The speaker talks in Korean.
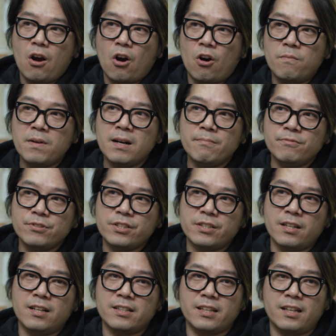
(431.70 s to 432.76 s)

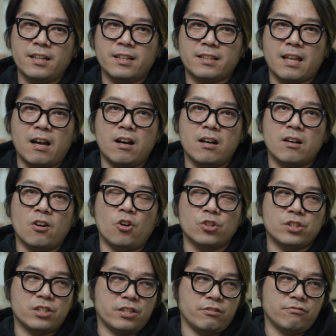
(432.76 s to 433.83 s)
어마무시하게 다
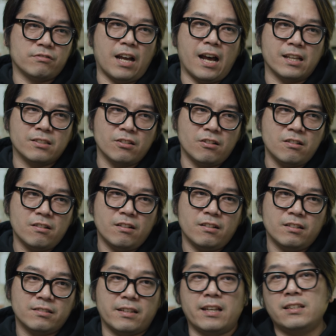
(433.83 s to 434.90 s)
거치고 나서
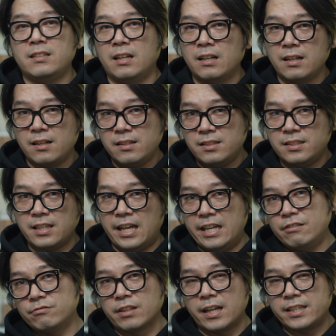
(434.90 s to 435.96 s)
데이터가
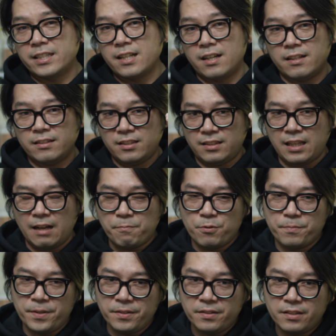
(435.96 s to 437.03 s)
쌓이고 나니까 딱
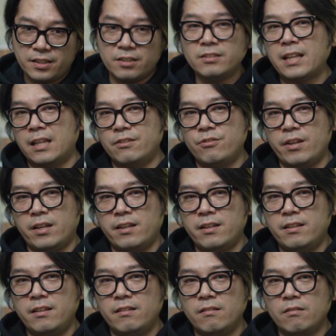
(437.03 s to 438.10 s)
보면 이건 안 돼.
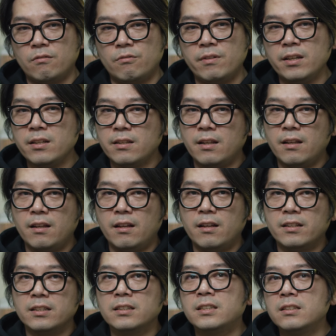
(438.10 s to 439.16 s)
응, 음, 왜?
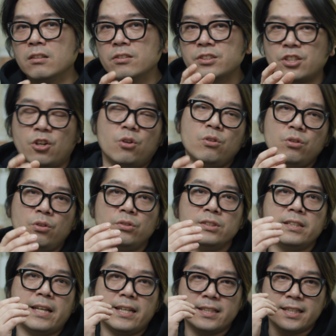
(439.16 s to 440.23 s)
그런
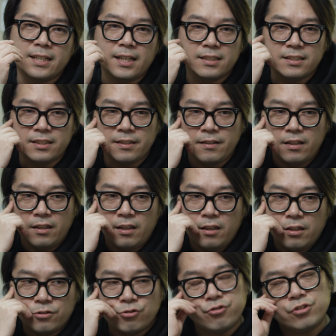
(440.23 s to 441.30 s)
결론을 내리기까지
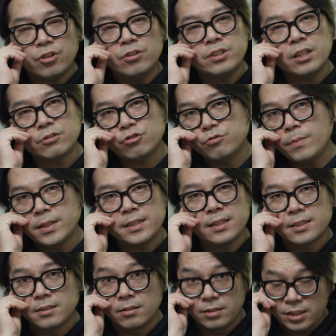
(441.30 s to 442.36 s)
수천 장, 수만
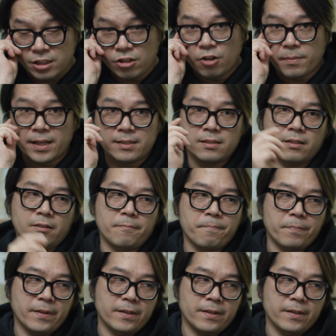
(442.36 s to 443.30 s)
장 그걸 찍어봤어요.